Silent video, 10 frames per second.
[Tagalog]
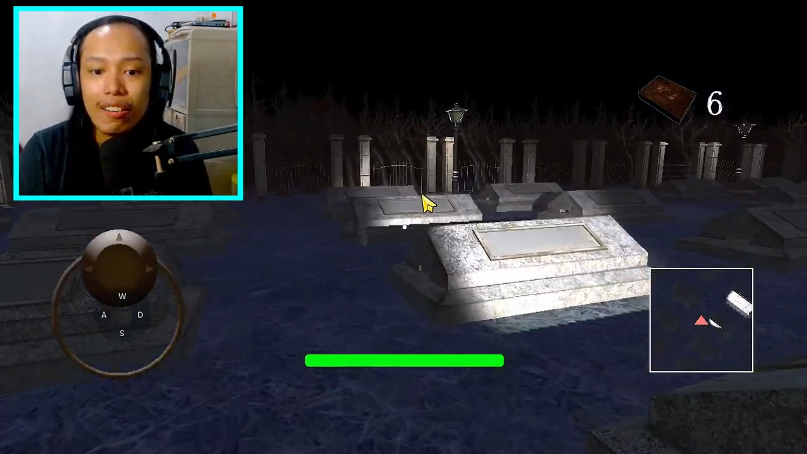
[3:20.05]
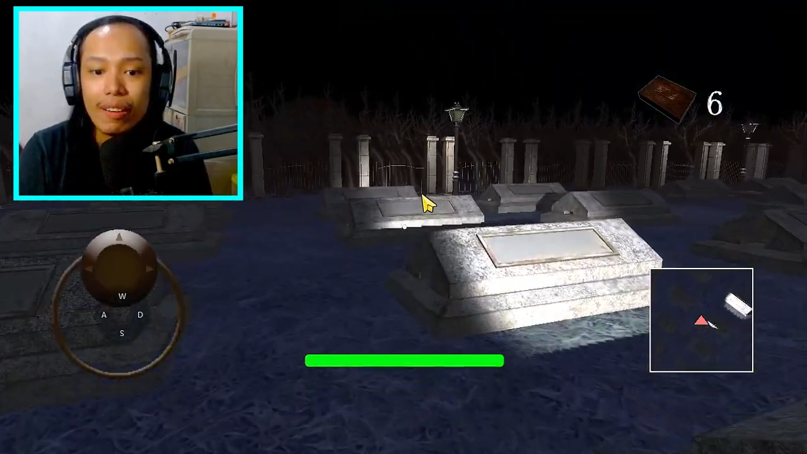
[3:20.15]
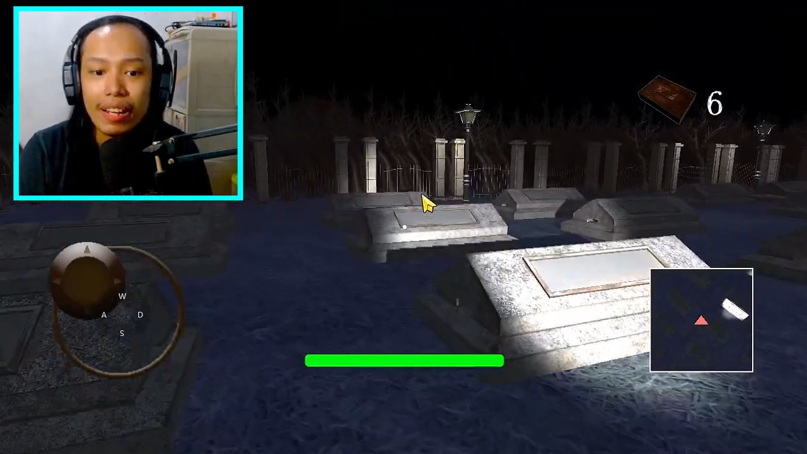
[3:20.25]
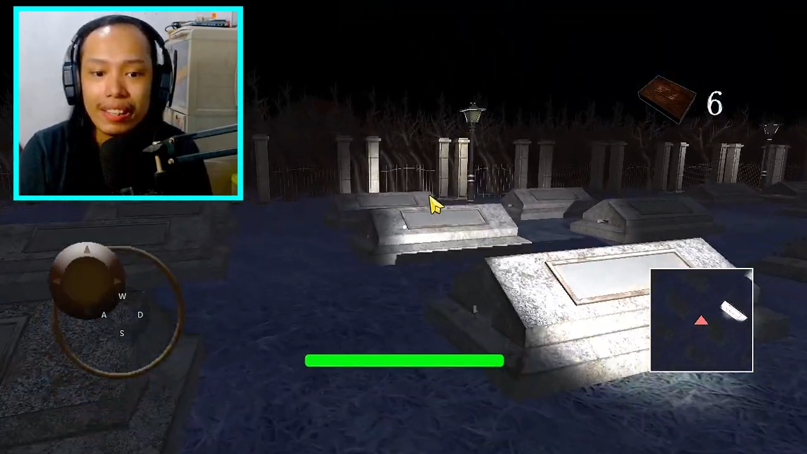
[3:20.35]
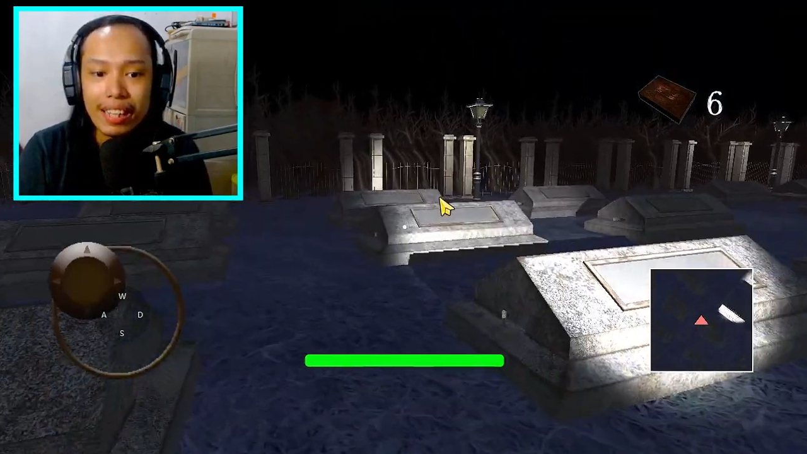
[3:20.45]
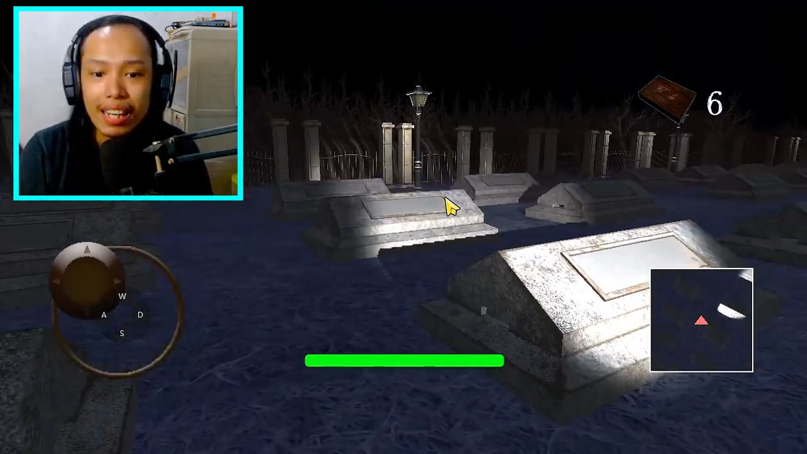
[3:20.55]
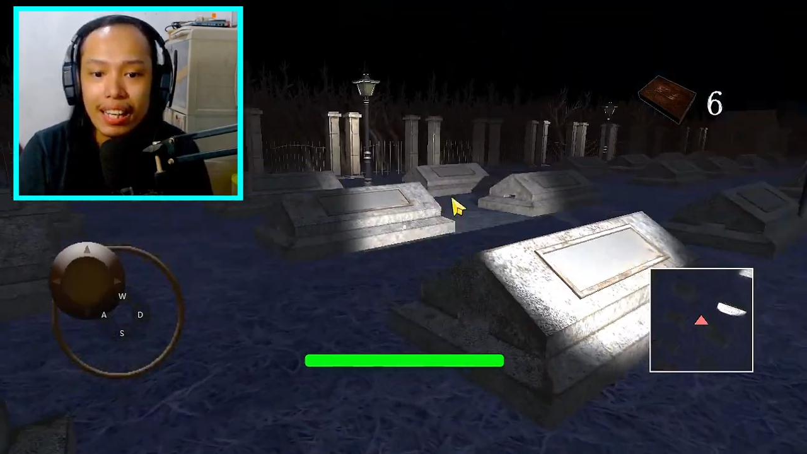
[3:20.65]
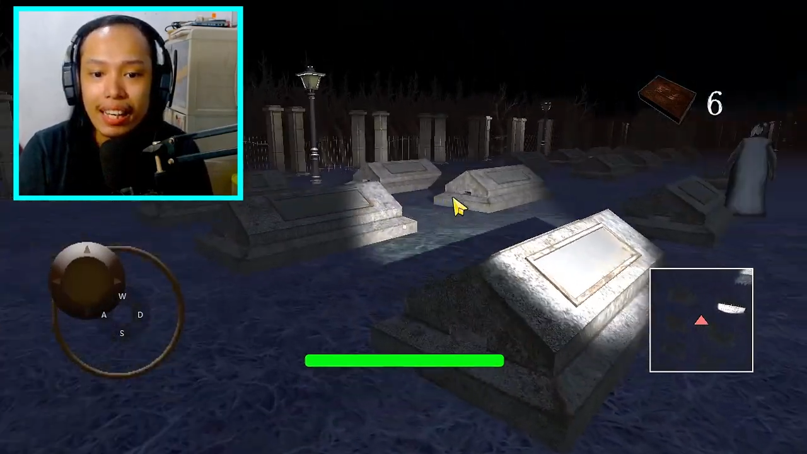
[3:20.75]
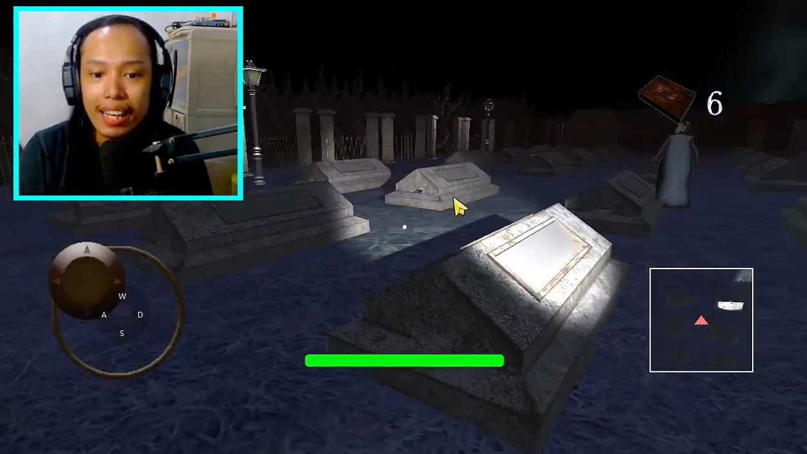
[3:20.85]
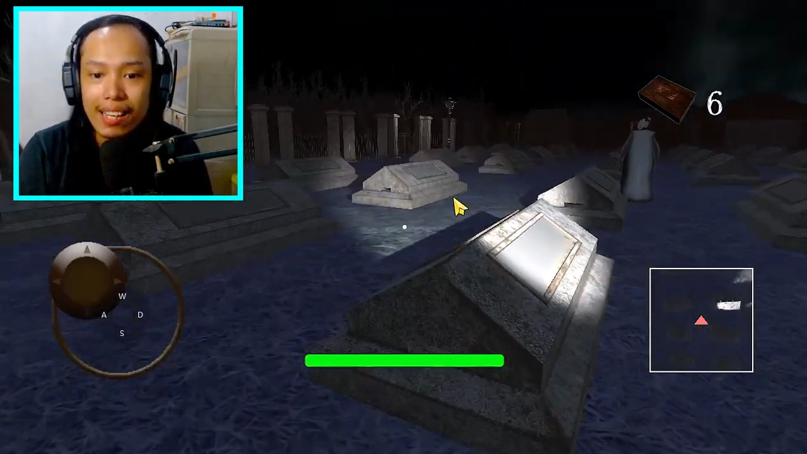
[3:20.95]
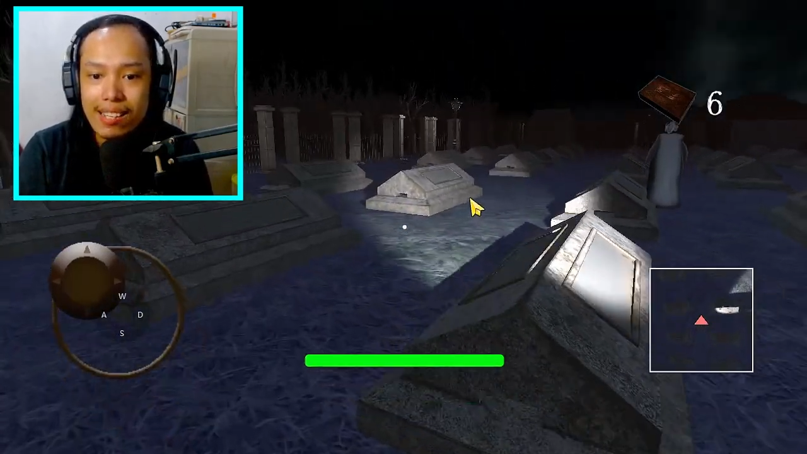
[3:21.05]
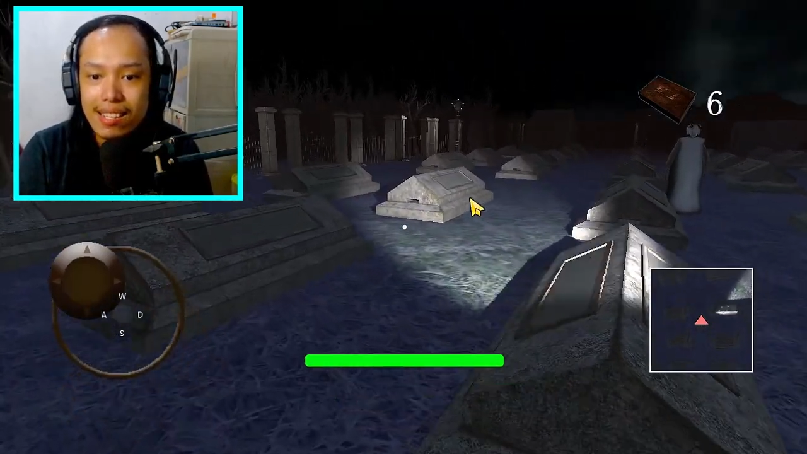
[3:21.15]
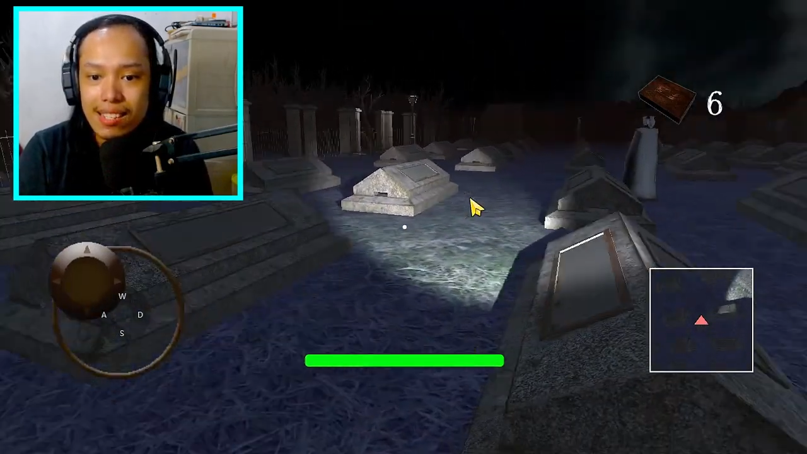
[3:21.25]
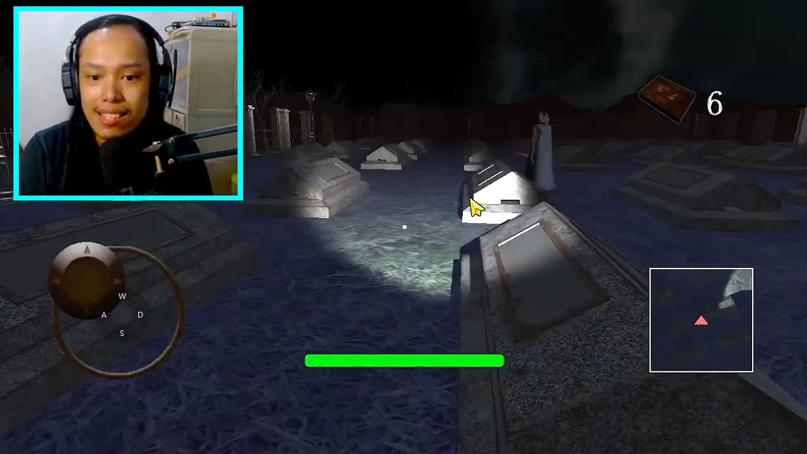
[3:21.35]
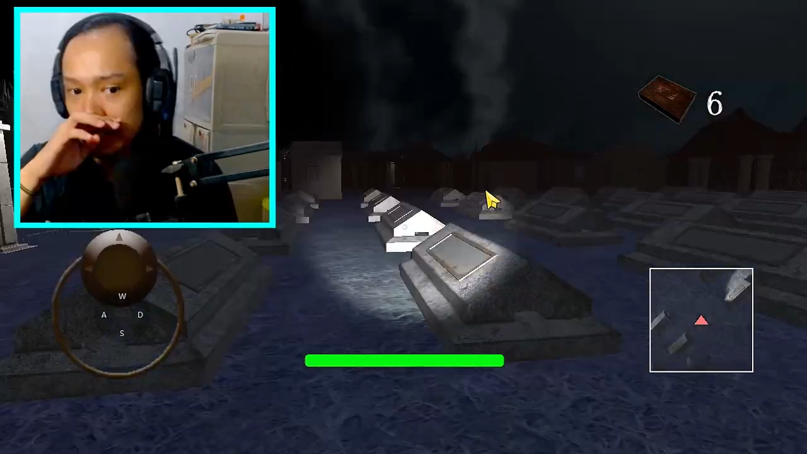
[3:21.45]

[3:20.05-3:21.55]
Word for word: Wala talaga, guys.